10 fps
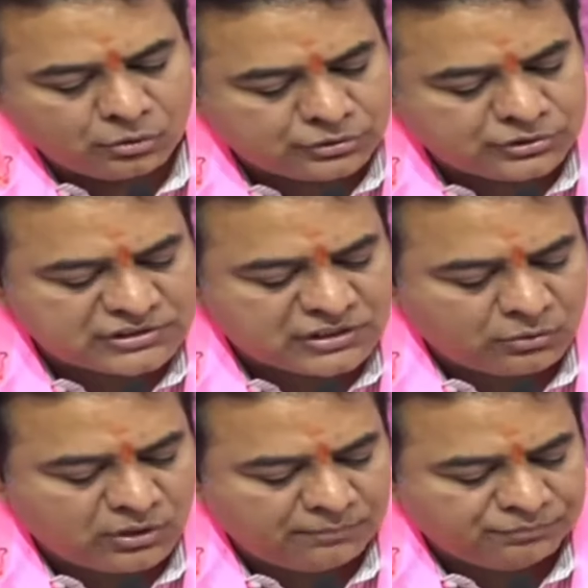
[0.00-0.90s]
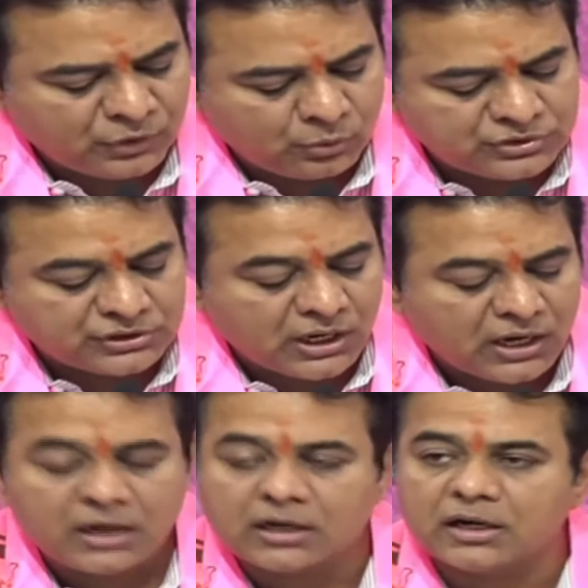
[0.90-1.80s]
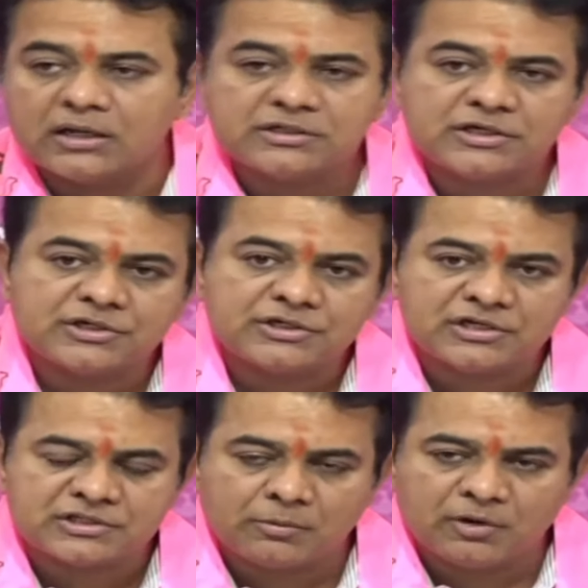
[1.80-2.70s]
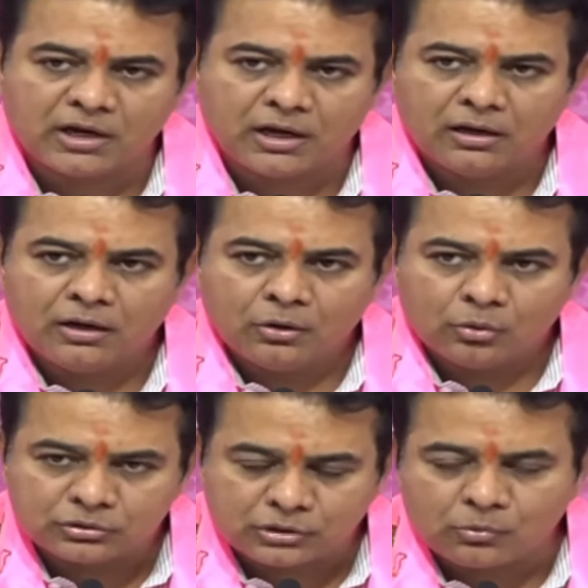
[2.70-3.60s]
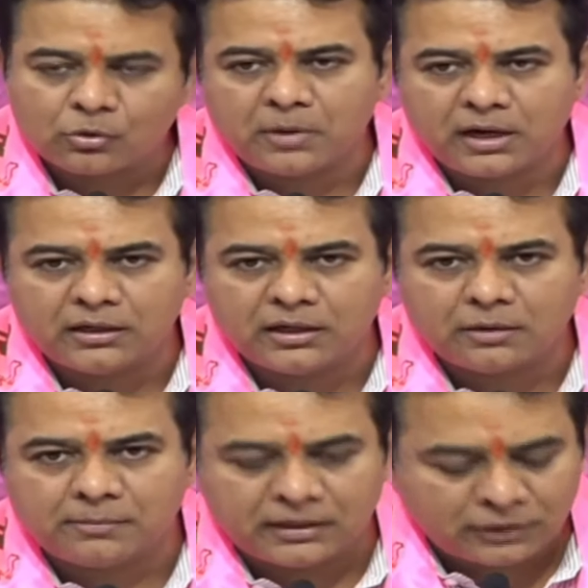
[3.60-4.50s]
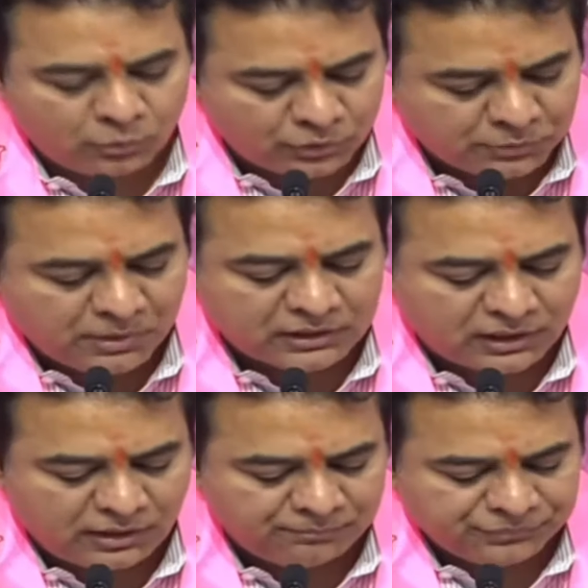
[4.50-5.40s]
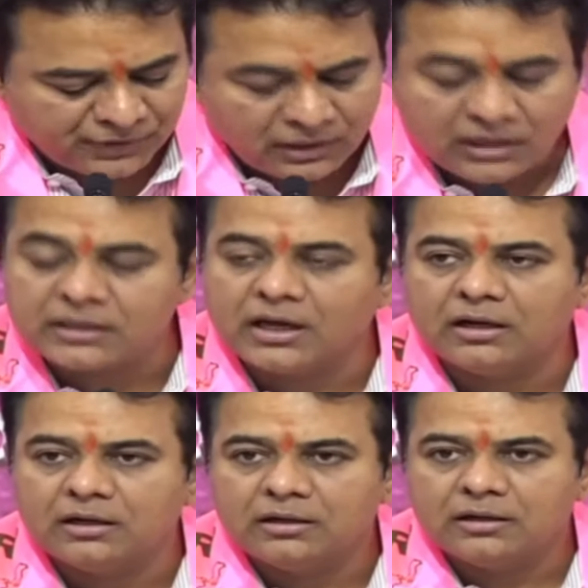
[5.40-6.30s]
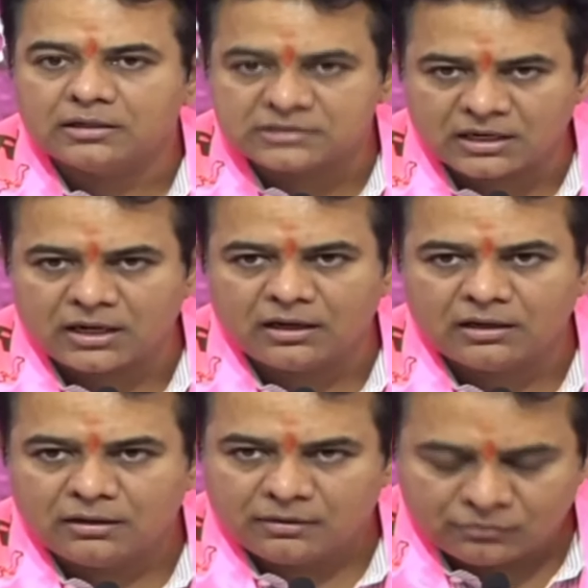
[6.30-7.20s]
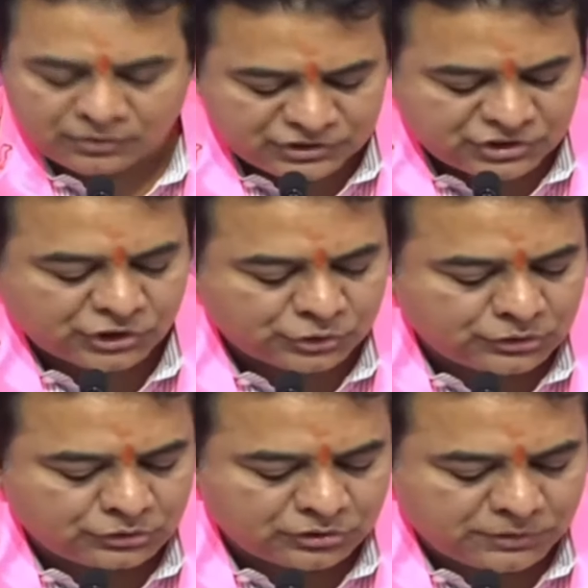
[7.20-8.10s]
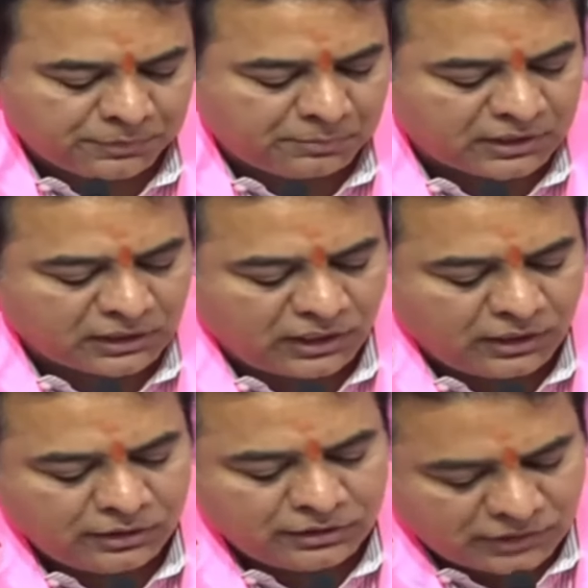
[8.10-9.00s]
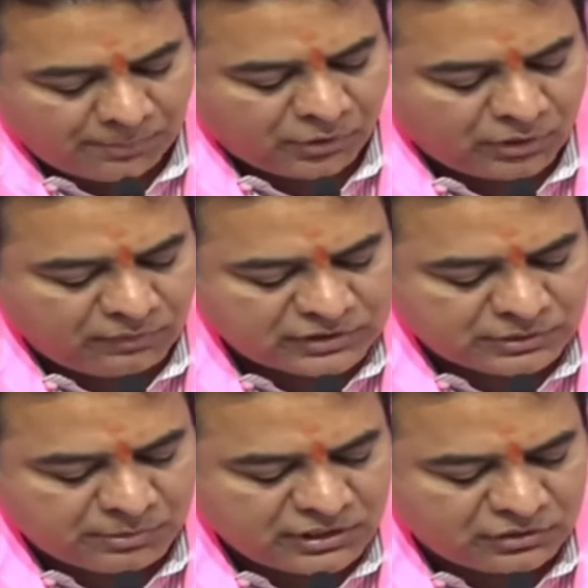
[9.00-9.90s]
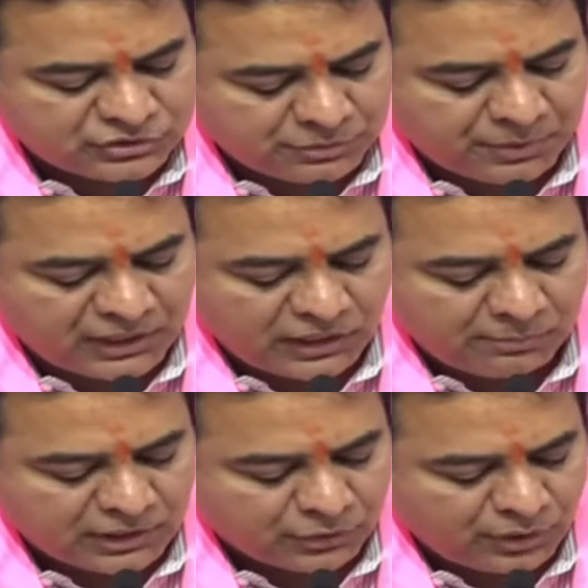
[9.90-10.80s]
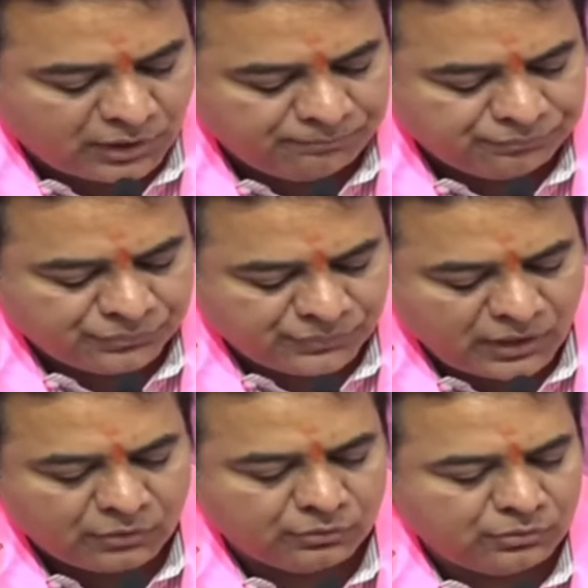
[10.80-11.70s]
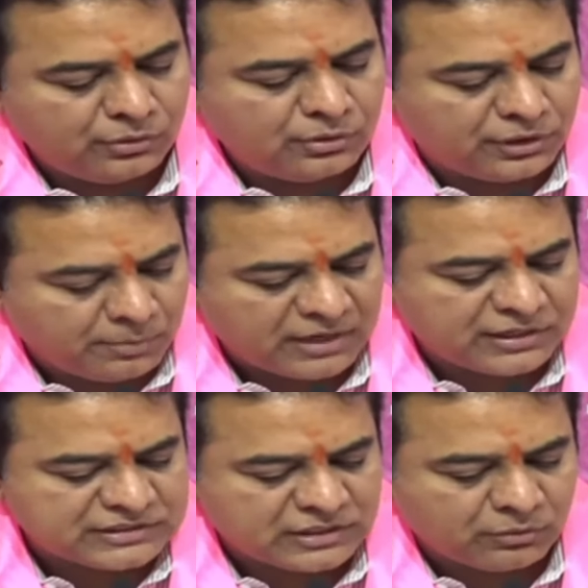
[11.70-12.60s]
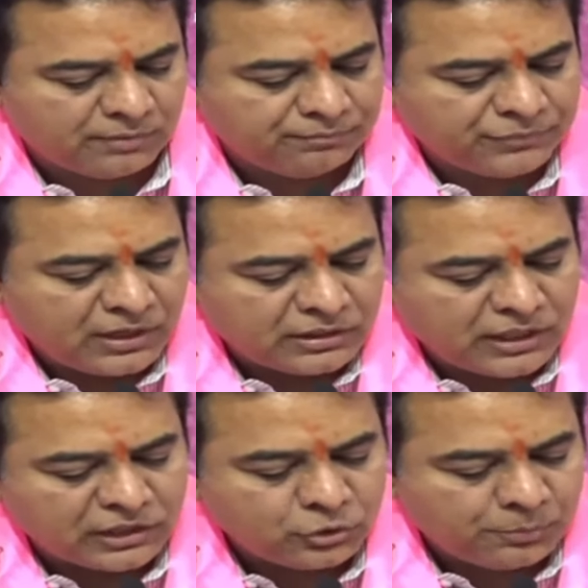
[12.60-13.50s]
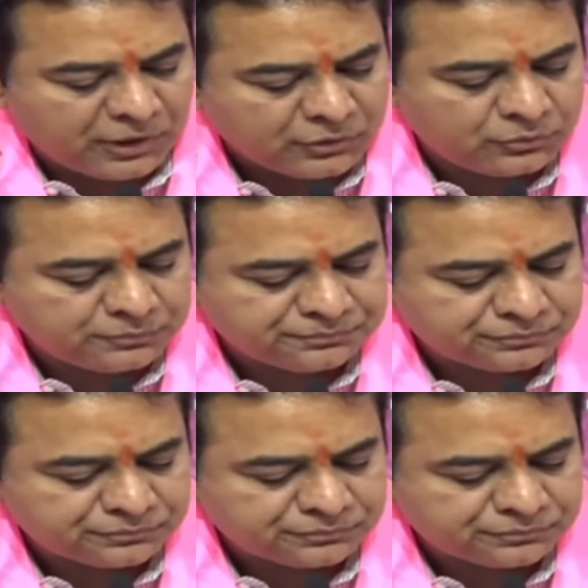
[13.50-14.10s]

గుర్తు చేస్తా ఉన్నా ఉచితంగా రెగ్యులరైజేషన్ చేస్తామన్న ఉత్తమ్ కుమార్ రెడ్డి గారి మాటలు ఒట్టి మాటలా లేదా నిజంగా నిశ్చితశుద్ధితో చెప్పిన మాటలా తప్పకుండా వారు సమాధానం చెప్పాలి అనే మాట కూడా నేను డిమాండ్ చేస్తా ఉన్నా దాంతోపాటు